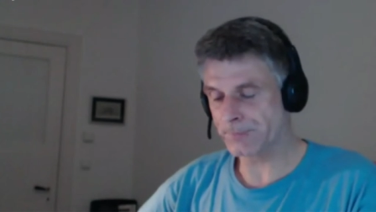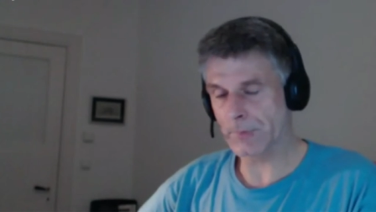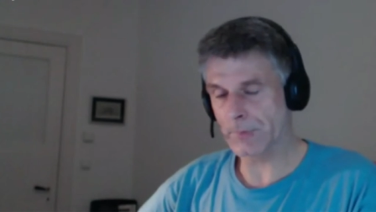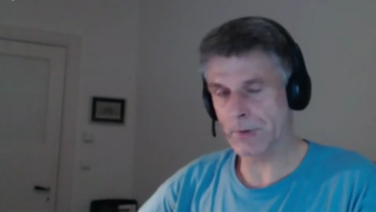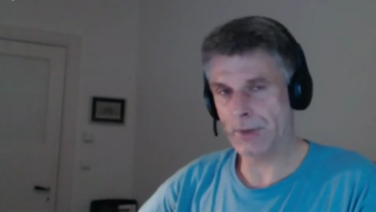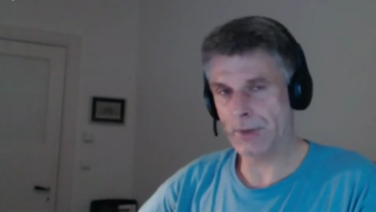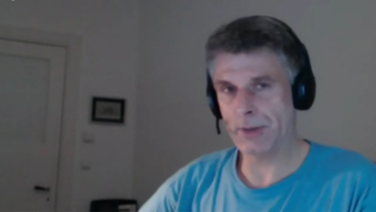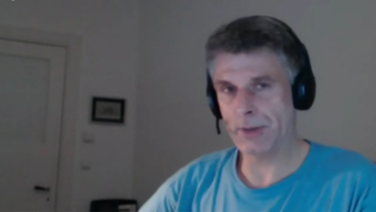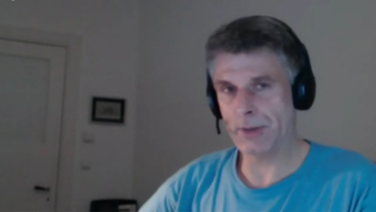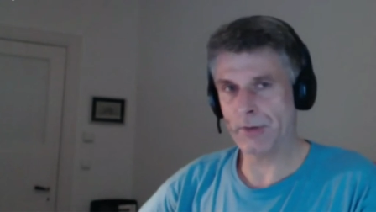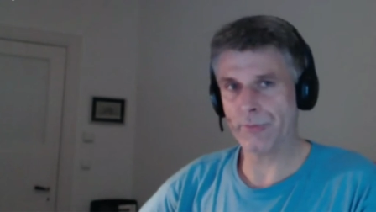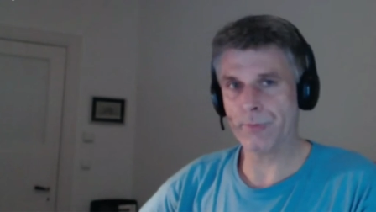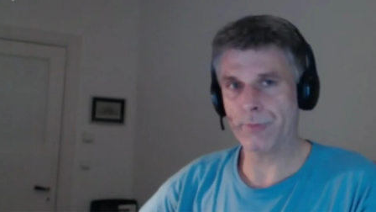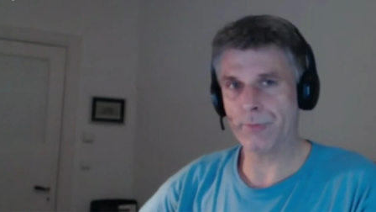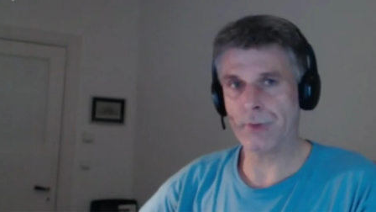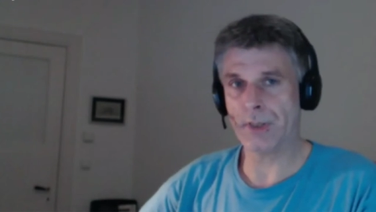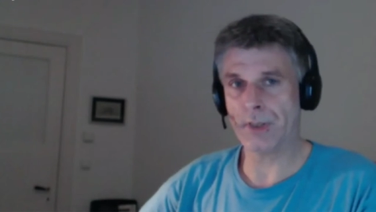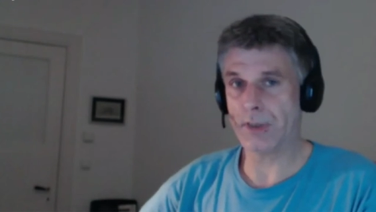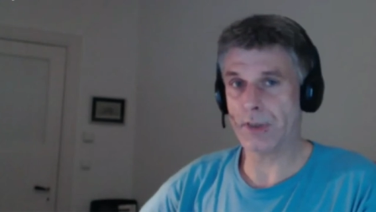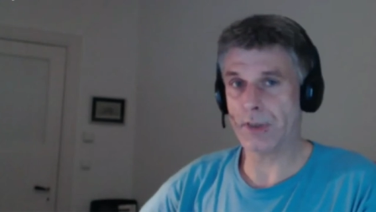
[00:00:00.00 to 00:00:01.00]
die aus dem
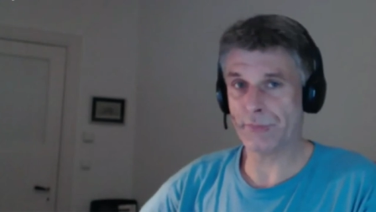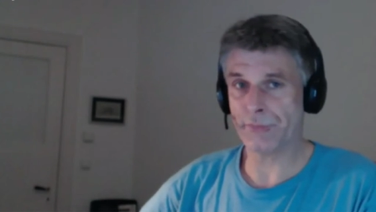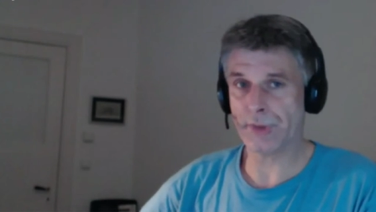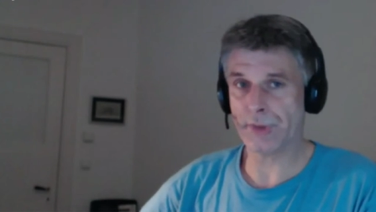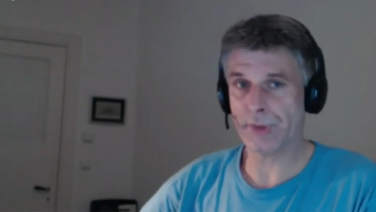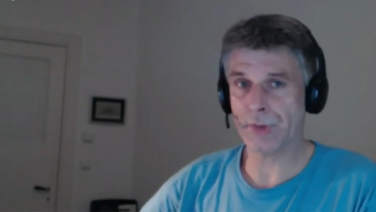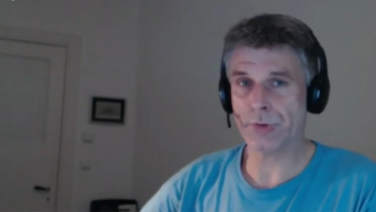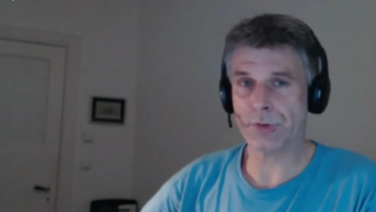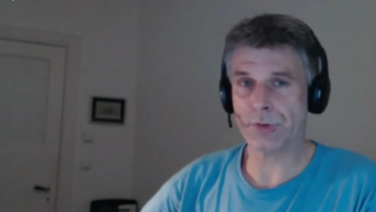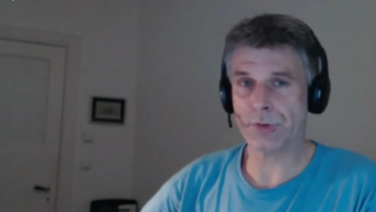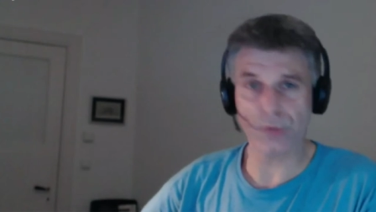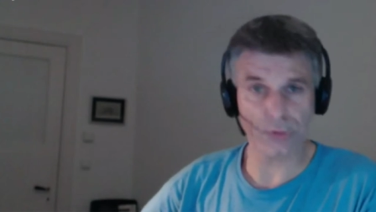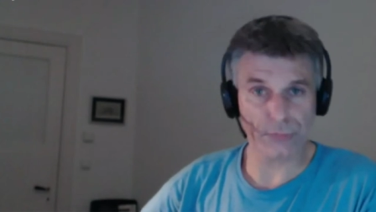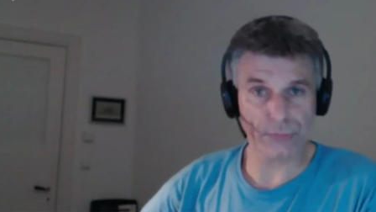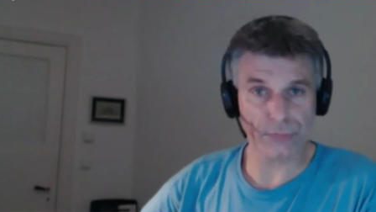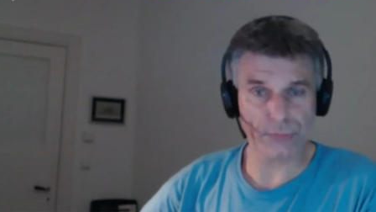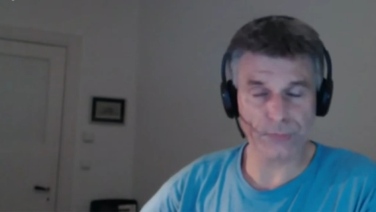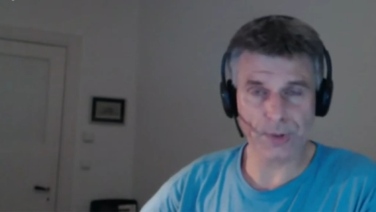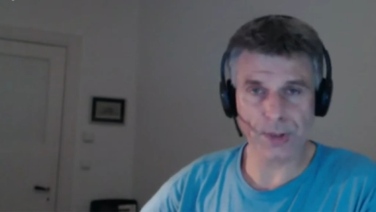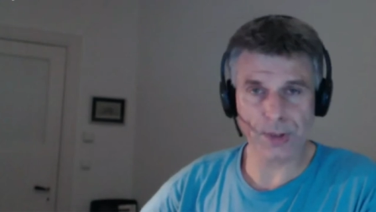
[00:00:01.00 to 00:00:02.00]
ERF sich dort
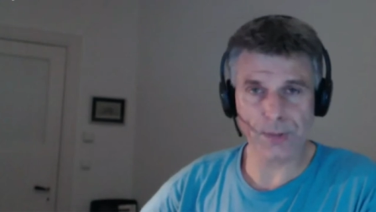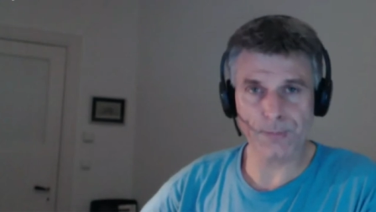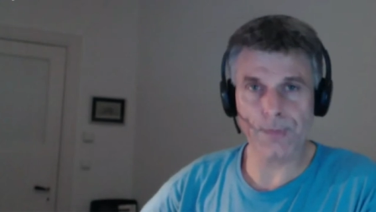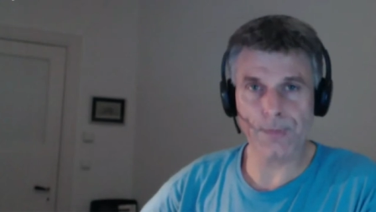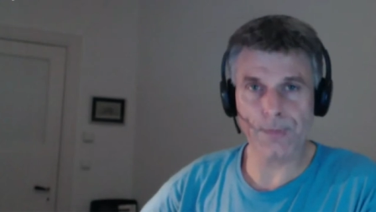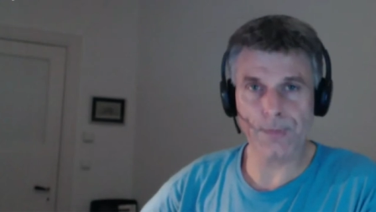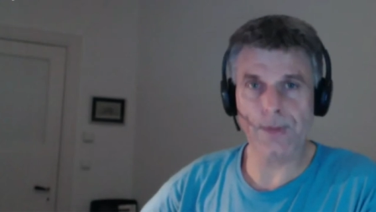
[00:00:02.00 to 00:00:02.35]
getroffen haben.